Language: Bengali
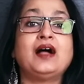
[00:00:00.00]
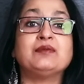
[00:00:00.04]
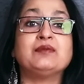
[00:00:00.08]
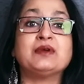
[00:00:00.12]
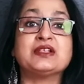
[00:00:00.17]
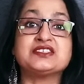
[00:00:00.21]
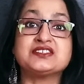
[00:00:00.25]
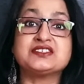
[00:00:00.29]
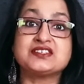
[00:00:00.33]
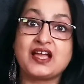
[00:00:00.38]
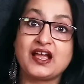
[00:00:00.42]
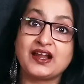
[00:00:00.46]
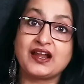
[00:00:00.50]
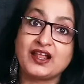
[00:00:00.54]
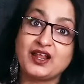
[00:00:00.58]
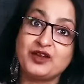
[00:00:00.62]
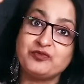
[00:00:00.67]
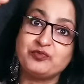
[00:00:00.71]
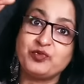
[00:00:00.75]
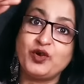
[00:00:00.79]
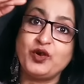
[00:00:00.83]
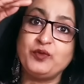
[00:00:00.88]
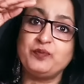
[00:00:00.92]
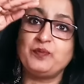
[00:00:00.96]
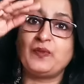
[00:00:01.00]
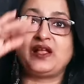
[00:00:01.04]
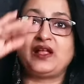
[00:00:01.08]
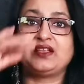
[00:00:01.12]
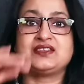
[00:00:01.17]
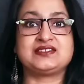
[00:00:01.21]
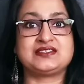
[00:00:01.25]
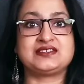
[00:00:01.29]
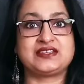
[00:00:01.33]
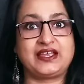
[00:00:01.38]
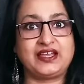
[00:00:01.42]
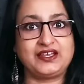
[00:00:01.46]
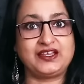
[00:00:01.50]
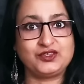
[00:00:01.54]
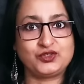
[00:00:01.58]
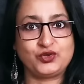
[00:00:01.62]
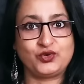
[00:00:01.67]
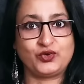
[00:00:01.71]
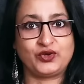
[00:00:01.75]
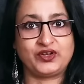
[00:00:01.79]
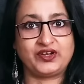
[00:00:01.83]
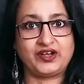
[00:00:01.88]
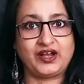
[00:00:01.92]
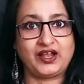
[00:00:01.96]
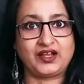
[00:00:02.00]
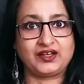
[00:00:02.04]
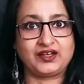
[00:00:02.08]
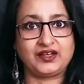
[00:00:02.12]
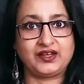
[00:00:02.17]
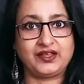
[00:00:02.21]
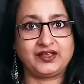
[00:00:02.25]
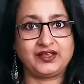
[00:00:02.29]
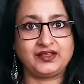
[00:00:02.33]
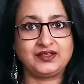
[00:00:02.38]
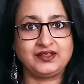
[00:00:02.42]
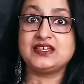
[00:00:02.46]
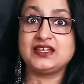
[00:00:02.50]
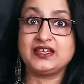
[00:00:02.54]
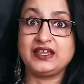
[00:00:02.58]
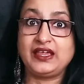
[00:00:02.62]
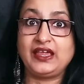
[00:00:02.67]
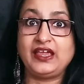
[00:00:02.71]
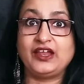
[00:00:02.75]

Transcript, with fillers: আবার ছাড়ার পর পাঁচ সেকেন্ড ধরে রাখলে ঠিক